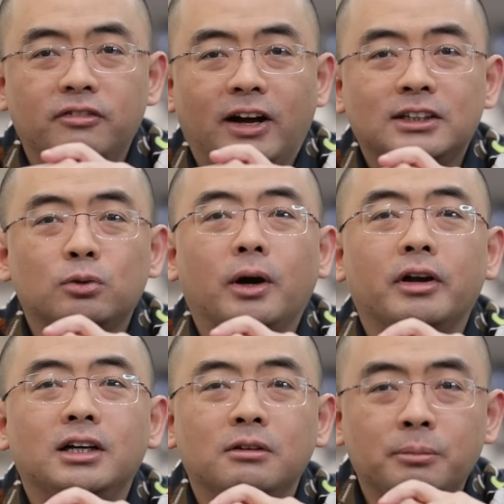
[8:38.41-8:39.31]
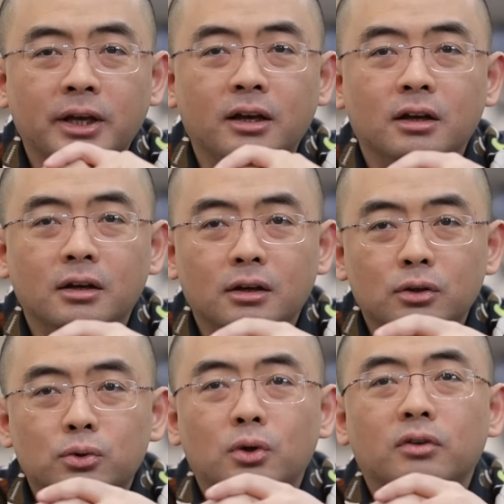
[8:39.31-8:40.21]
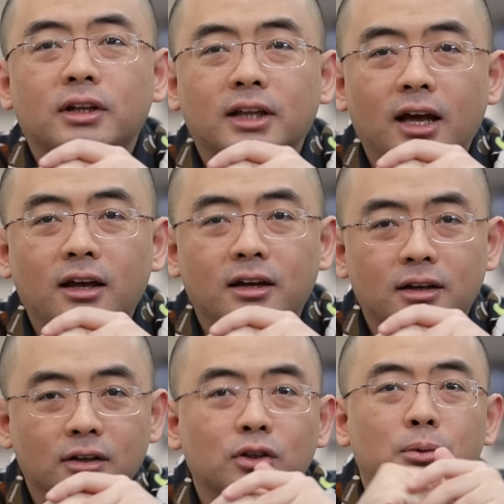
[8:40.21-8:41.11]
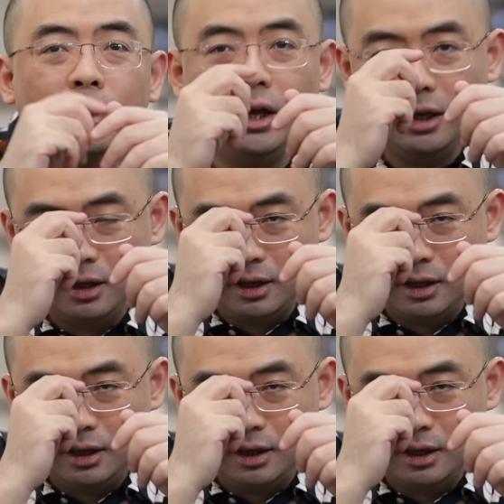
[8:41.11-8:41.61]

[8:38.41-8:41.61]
罚你五百块钱人民币，拘留三天，对不对？